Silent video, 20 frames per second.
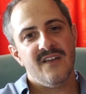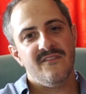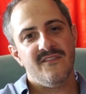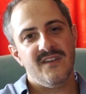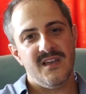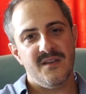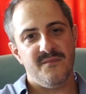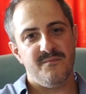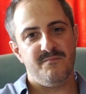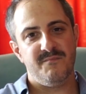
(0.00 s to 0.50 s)

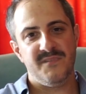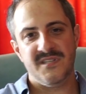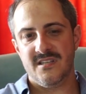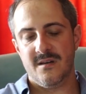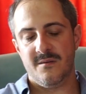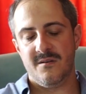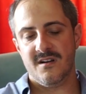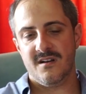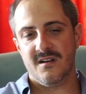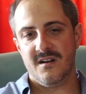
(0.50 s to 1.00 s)
Ve bir
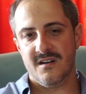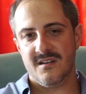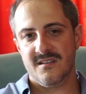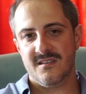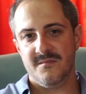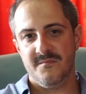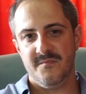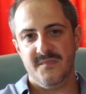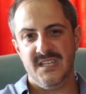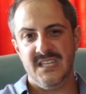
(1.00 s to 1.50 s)
sabah
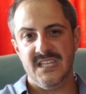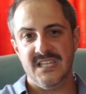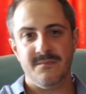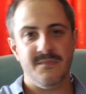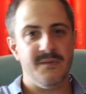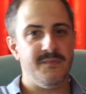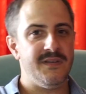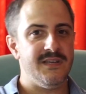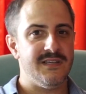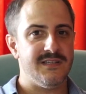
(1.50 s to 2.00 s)
kalktım
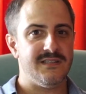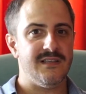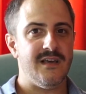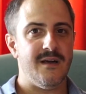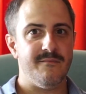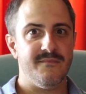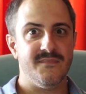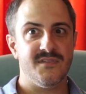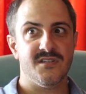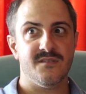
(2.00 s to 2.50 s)
20 bin
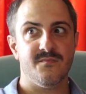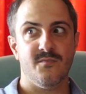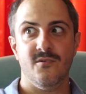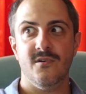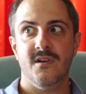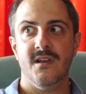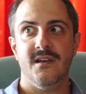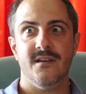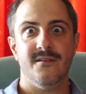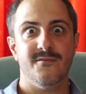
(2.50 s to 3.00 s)
izlenmiş.
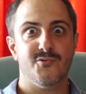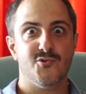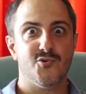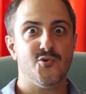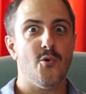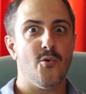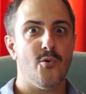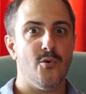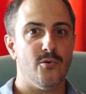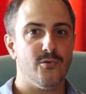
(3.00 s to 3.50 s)
Böyle
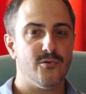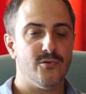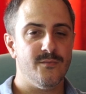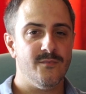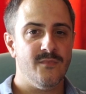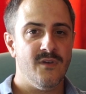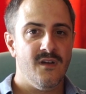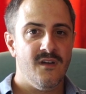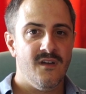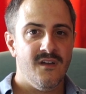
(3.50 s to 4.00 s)
şok
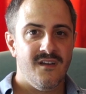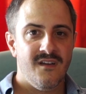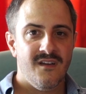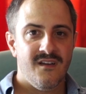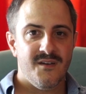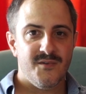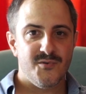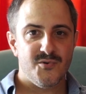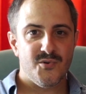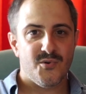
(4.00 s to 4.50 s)
oldum.
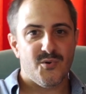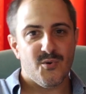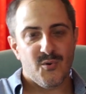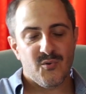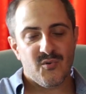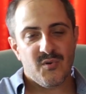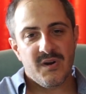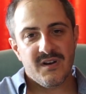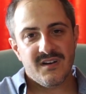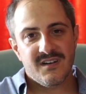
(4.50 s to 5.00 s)
Çünkü o
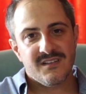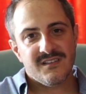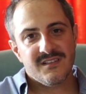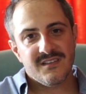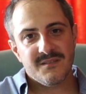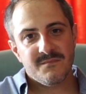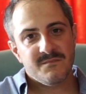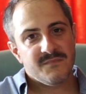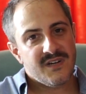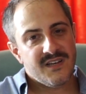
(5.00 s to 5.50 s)
zaman
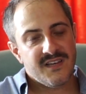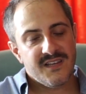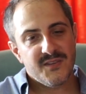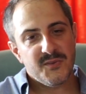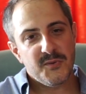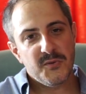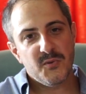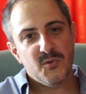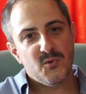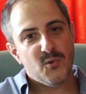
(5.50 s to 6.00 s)
kanalım hani
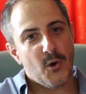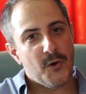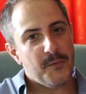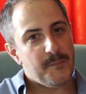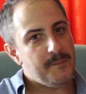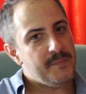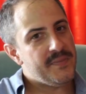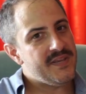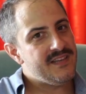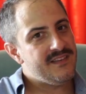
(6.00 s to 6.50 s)

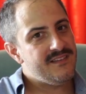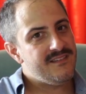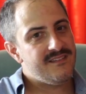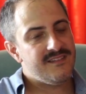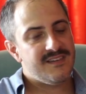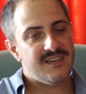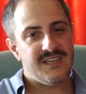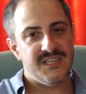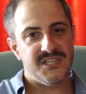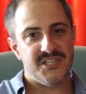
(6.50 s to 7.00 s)
4000
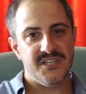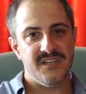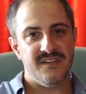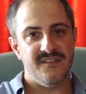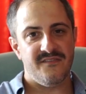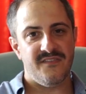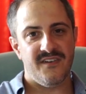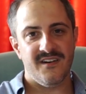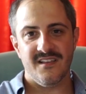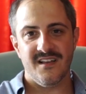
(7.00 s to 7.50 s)

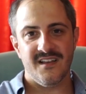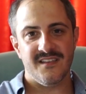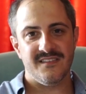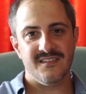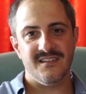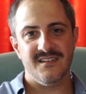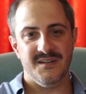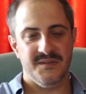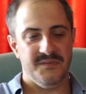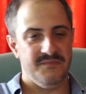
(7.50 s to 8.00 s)
kişi
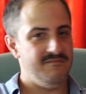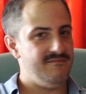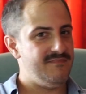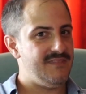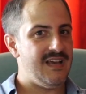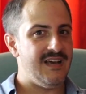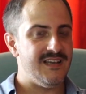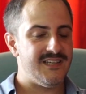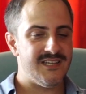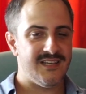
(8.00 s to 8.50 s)
falandı.
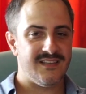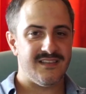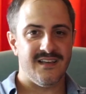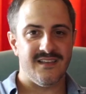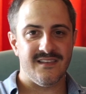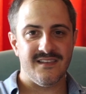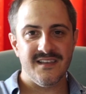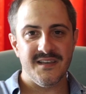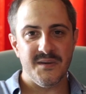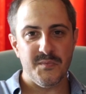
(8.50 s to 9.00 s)

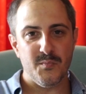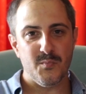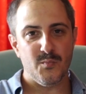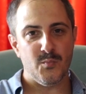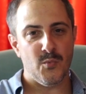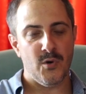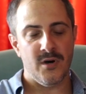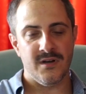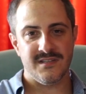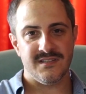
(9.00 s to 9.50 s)
Gerçekten de
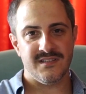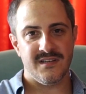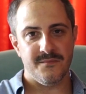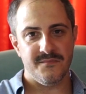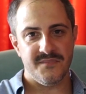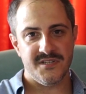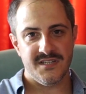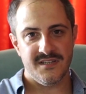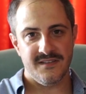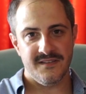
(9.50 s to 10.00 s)

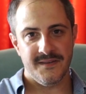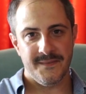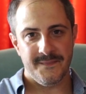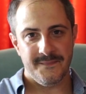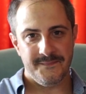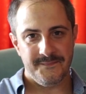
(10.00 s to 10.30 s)
muazzam bir şeydi.